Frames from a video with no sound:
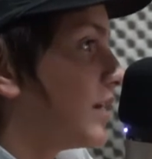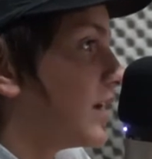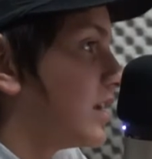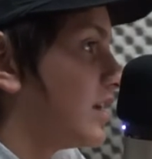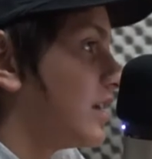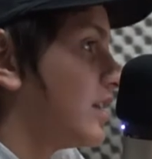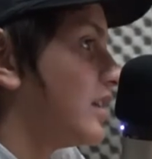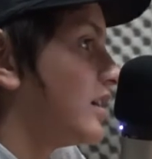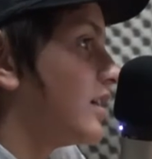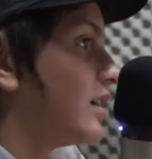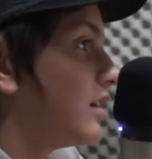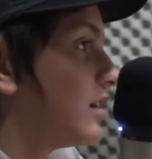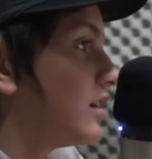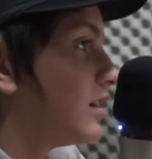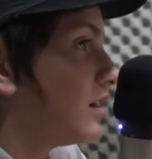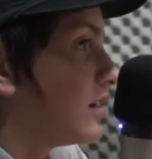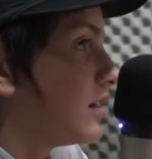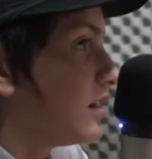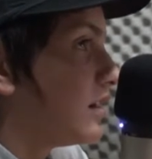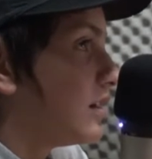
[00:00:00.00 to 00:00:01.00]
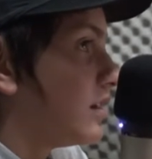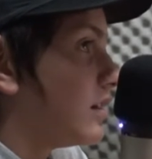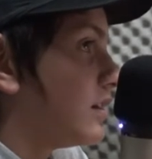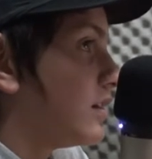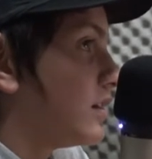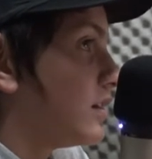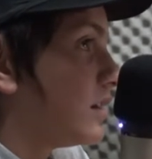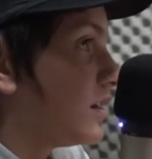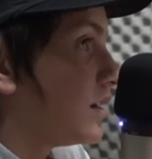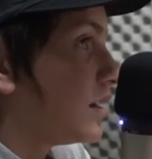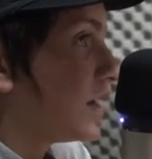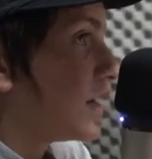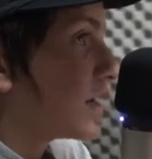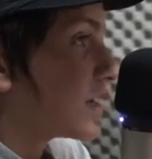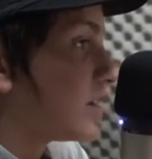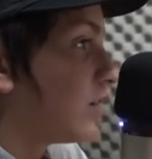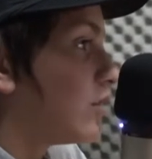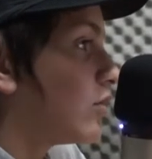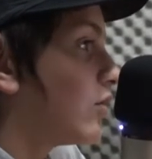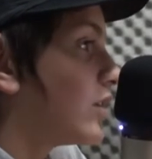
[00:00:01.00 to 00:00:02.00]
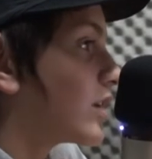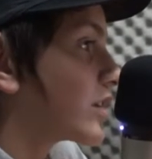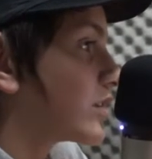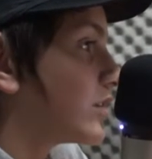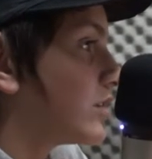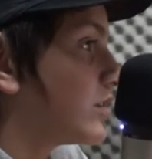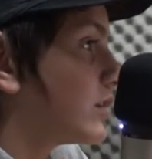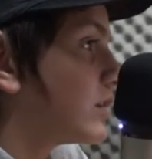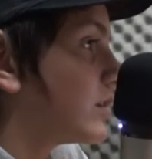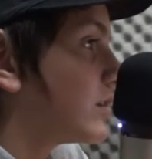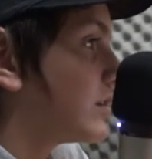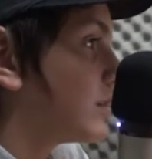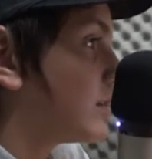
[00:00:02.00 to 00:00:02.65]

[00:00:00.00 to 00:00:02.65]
Fermanelli y a Río Cuarto.